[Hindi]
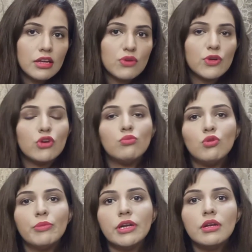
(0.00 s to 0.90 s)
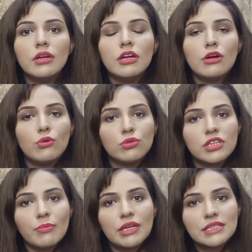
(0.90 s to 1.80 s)
क्योंकि उमूमन
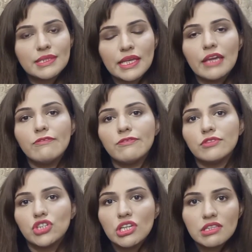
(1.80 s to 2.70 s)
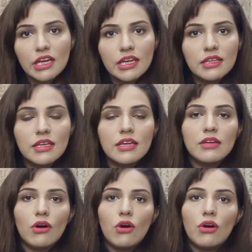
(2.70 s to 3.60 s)
उसके पास सेफ़ चीज़ यही
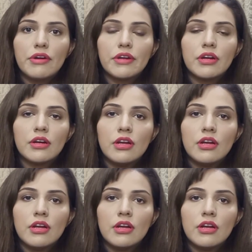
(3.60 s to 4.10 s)
थी और